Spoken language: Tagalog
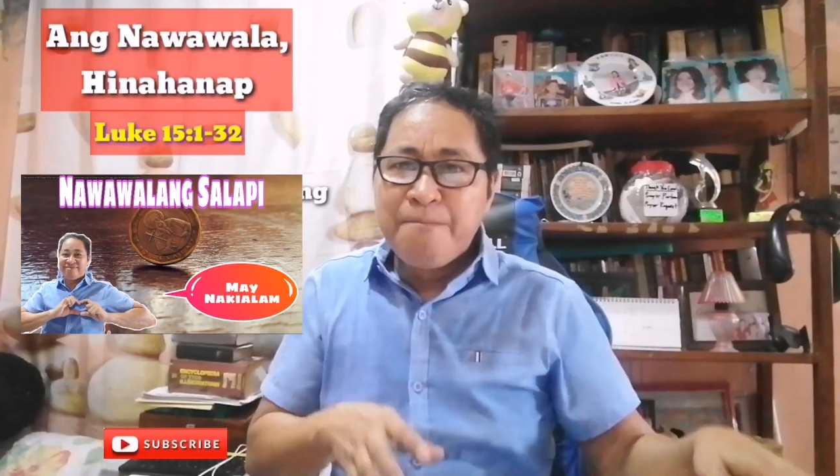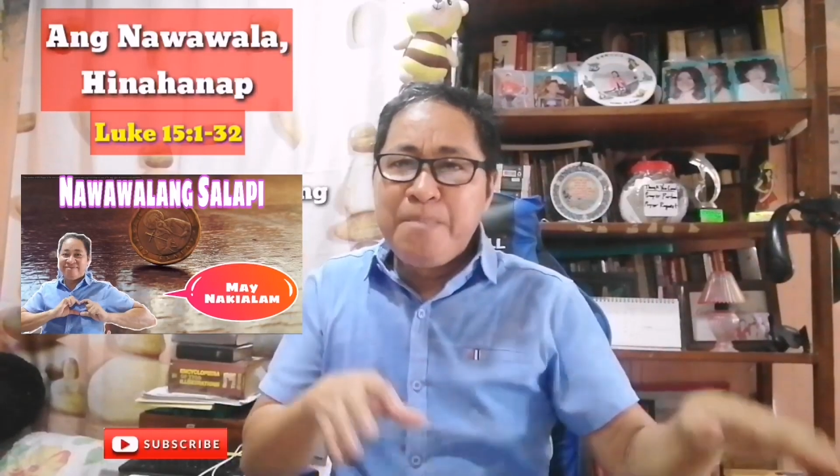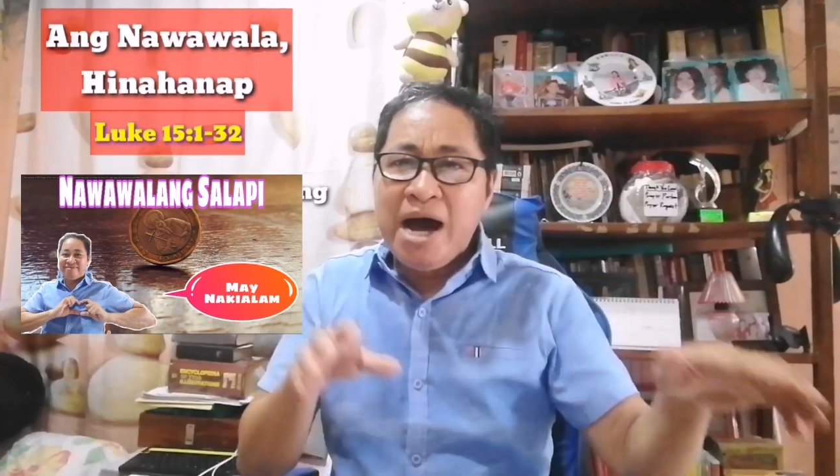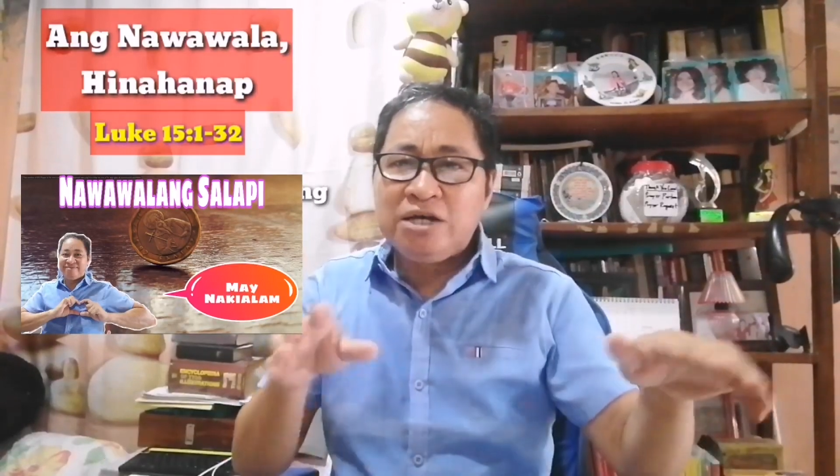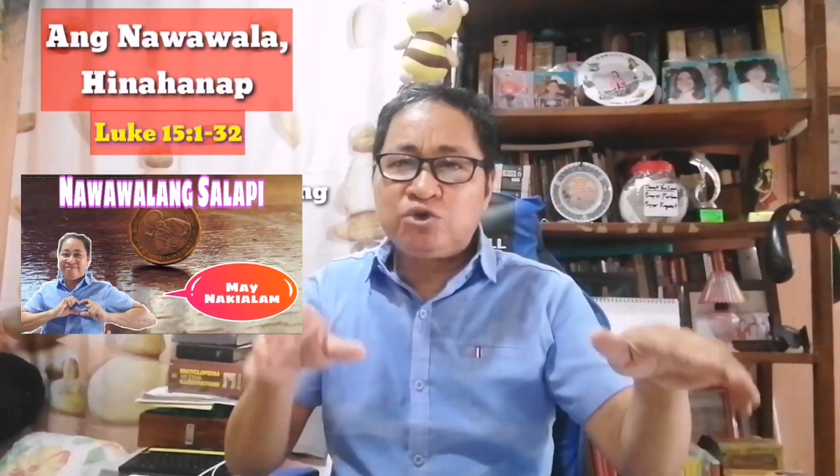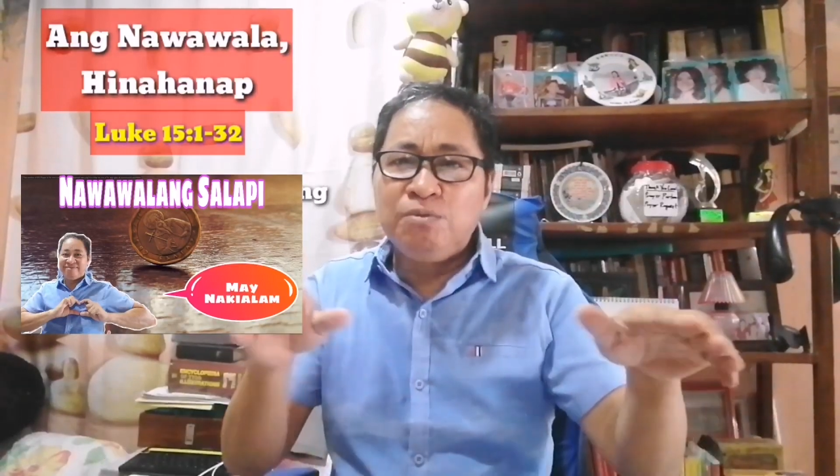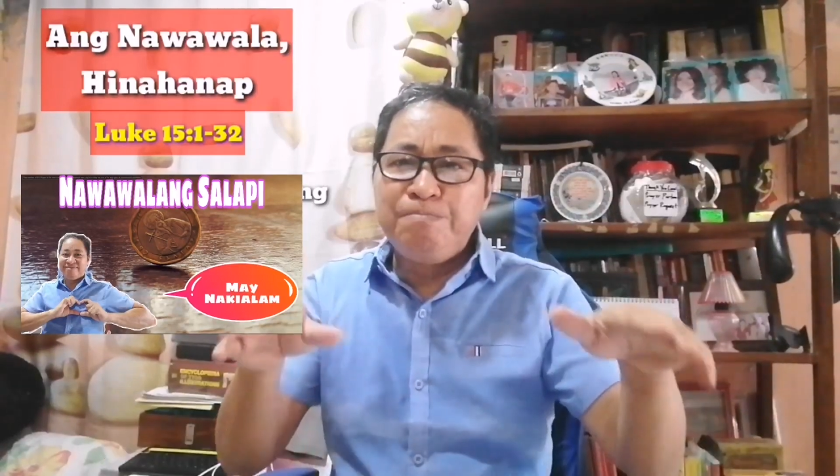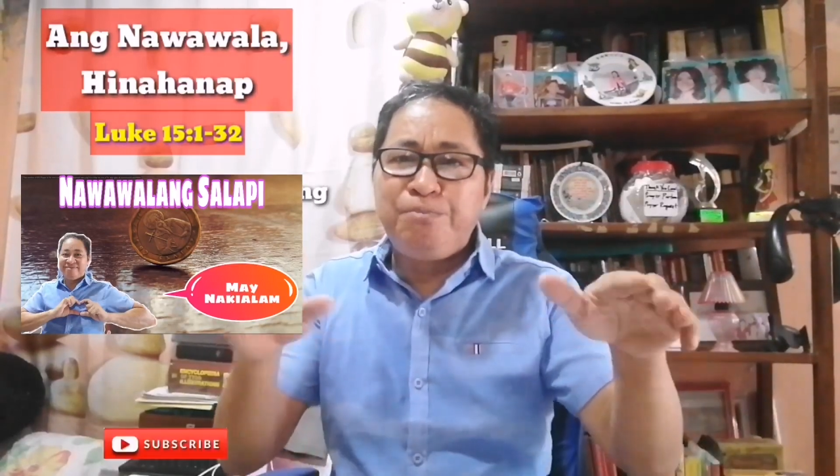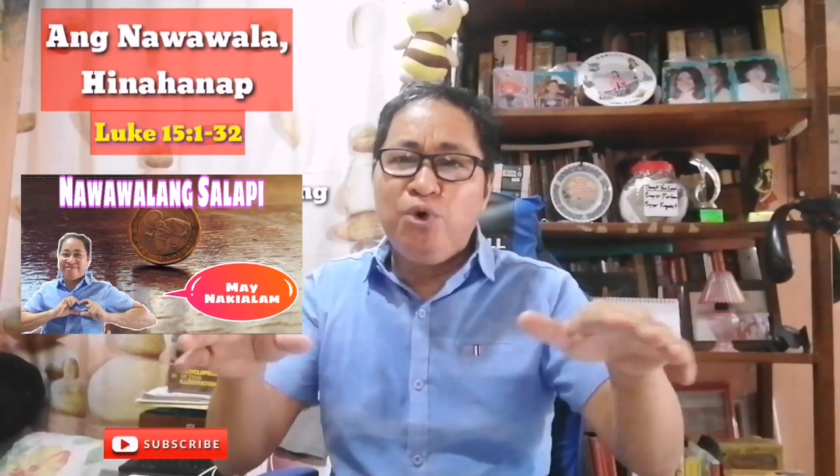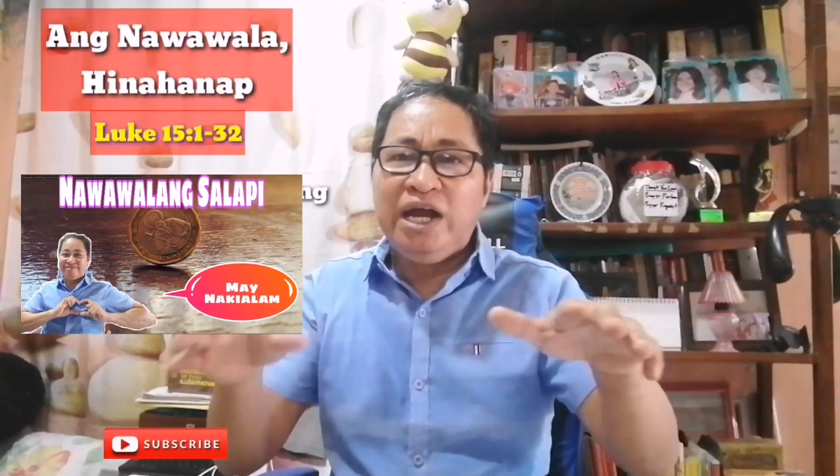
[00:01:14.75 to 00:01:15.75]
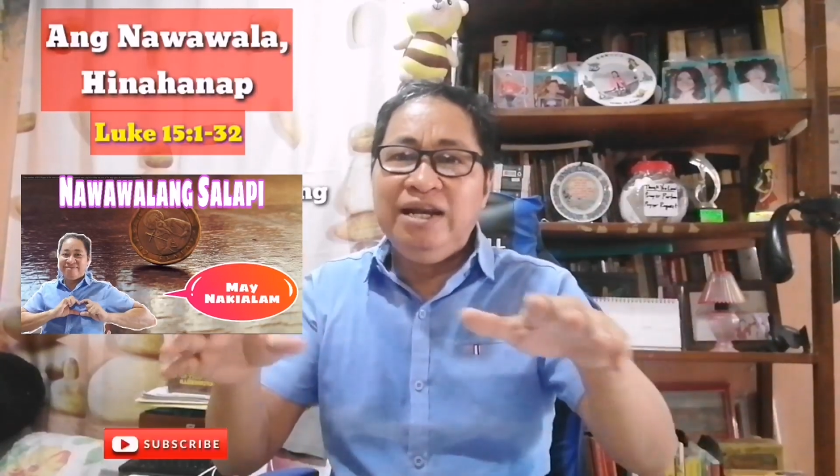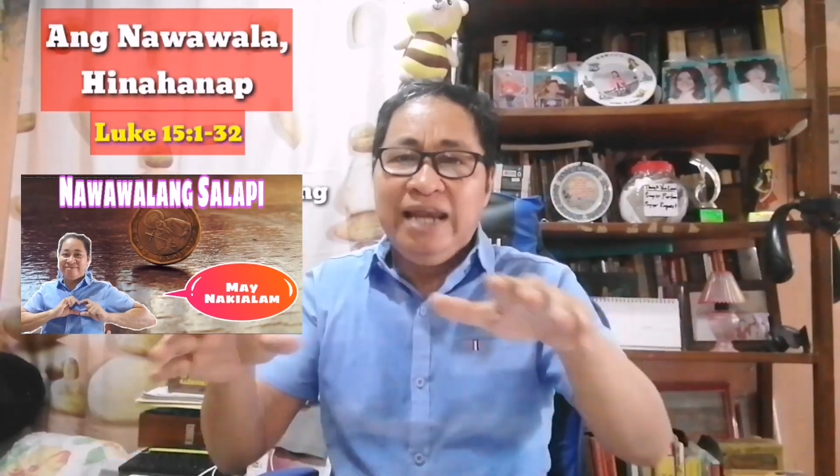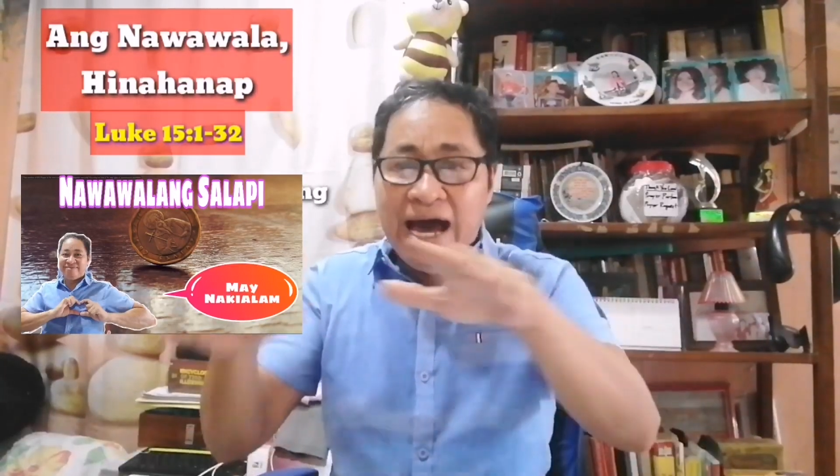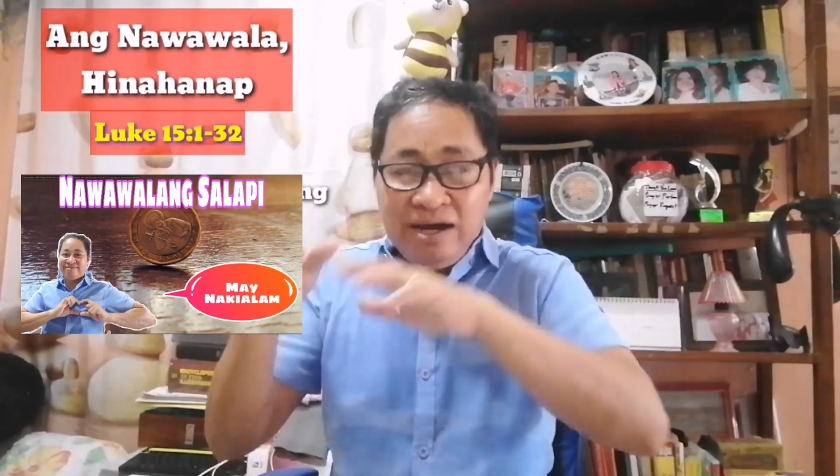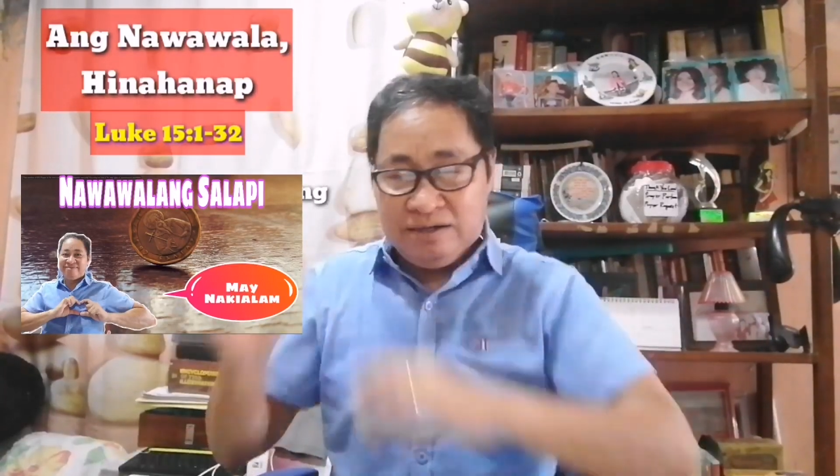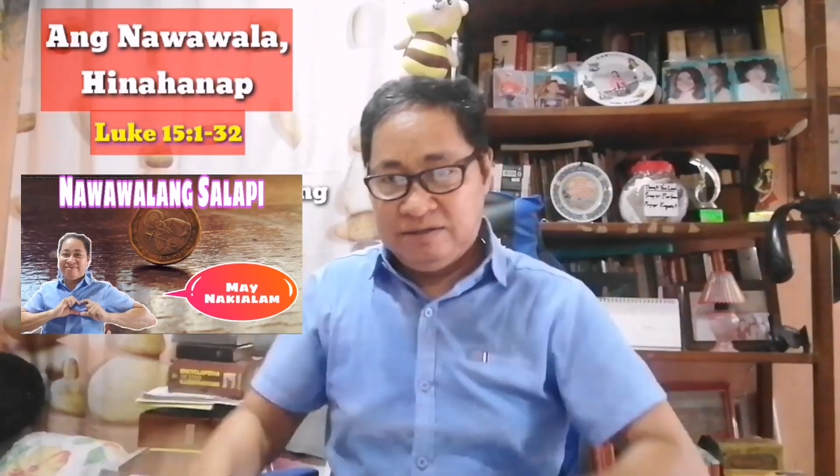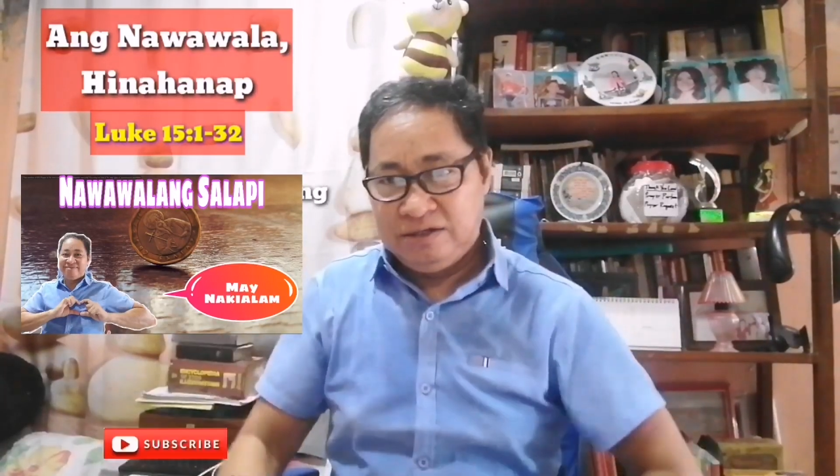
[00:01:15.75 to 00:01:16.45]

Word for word: Masumpungan lang